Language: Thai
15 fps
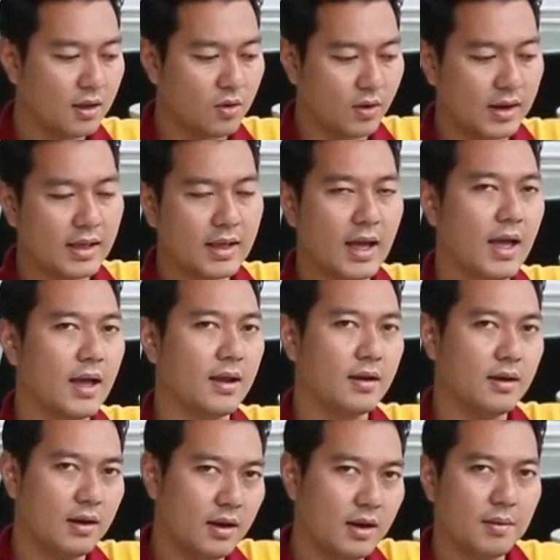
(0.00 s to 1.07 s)
กดด้านข้าง
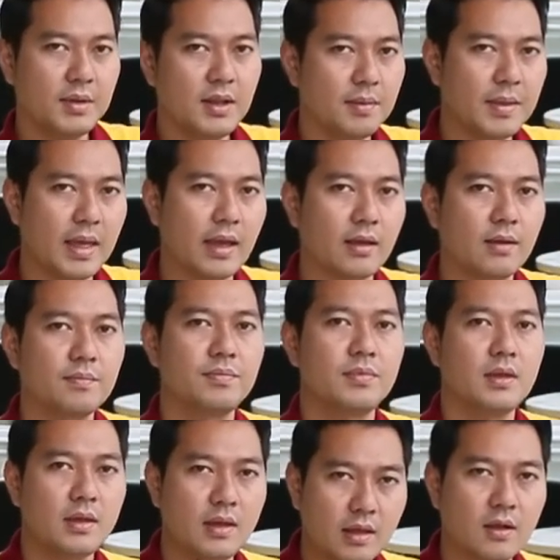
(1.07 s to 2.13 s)
แล้วเลื่อนไปที่ตำแหน่ง
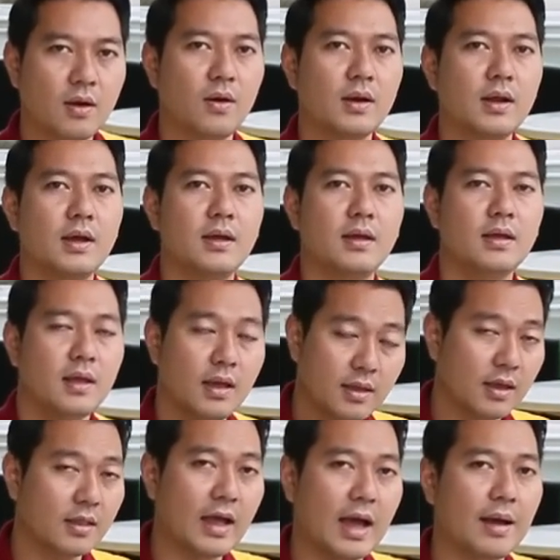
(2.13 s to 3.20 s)
เกียร์สองเลย
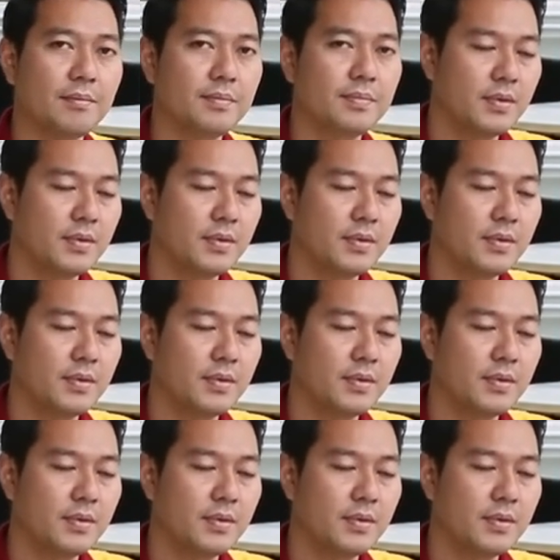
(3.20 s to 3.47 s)
เกียร์สาม